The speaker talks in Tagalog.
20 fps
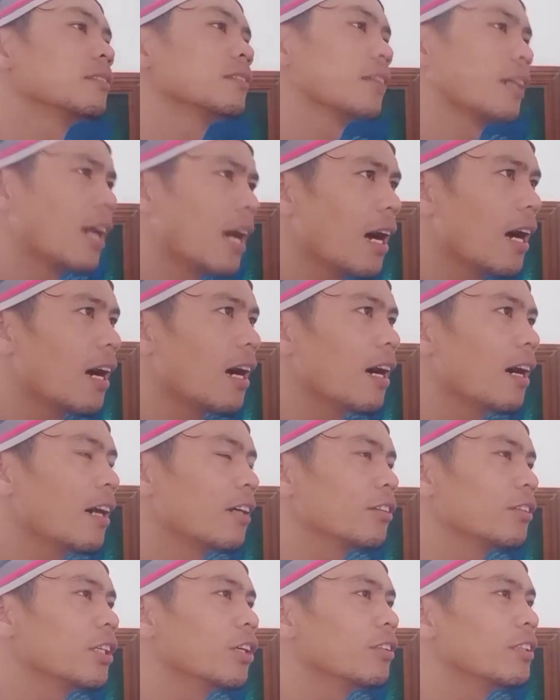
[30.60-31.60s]
Taga
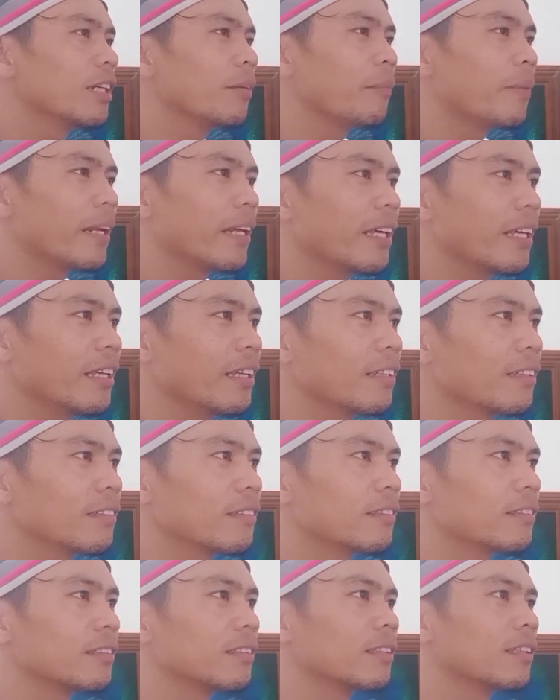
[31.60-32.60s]
ano daw siya pre?
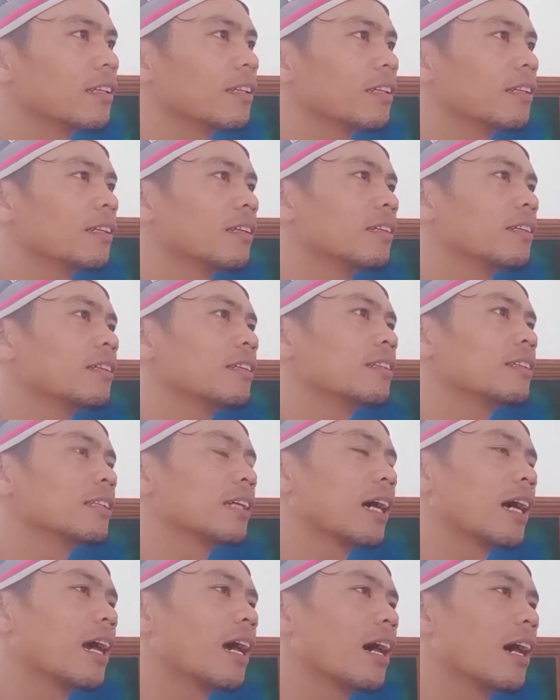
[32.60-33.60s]

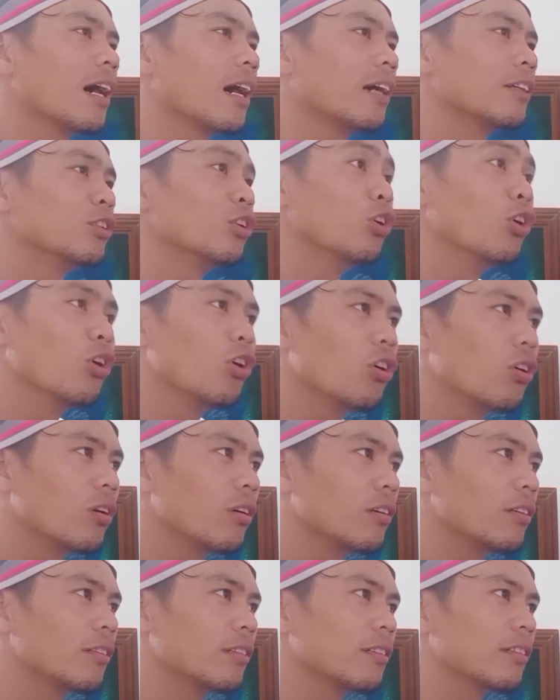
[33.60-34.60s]
Taga
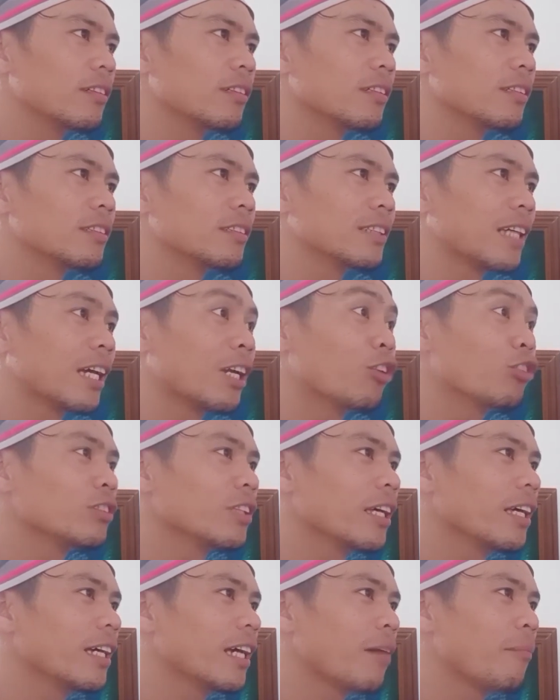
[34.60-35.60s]
Dulo, San
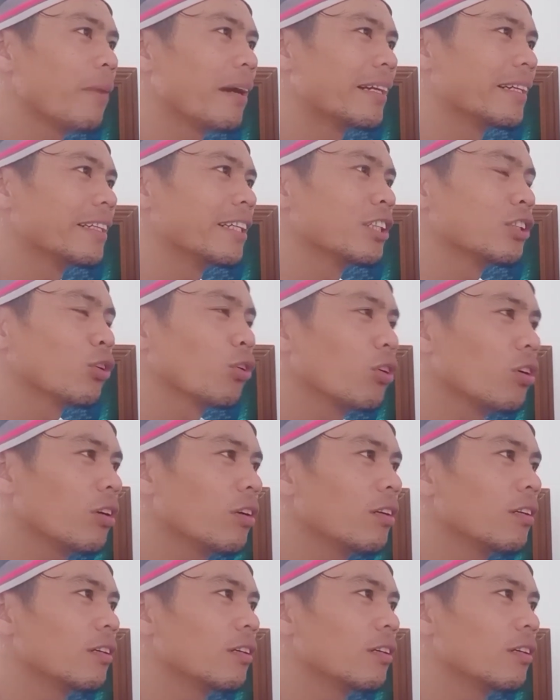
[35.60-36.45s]
Jose, Camarinesor.